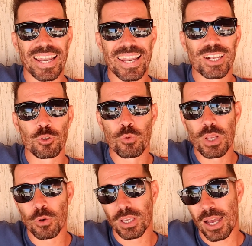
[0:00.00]

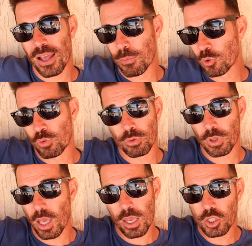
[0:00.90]
l'économie locale, un monsieur
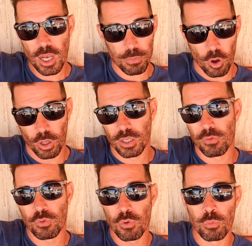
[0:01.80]
très charmant hein, qui
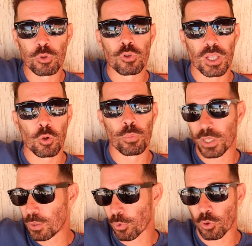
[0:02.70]
est venu euh, me tenir
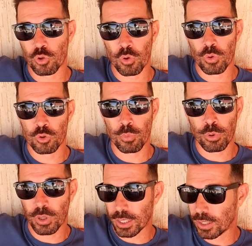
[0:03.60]
compagnie pendant que je,
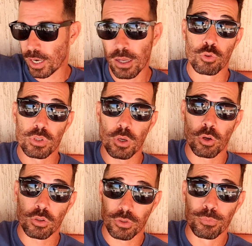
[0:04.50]
prenais le thé là, je
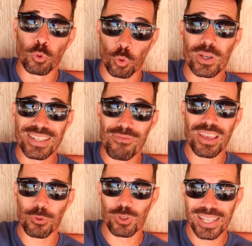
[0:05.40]
sirote mon troisième
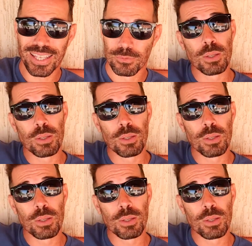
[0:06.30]
verre de thé,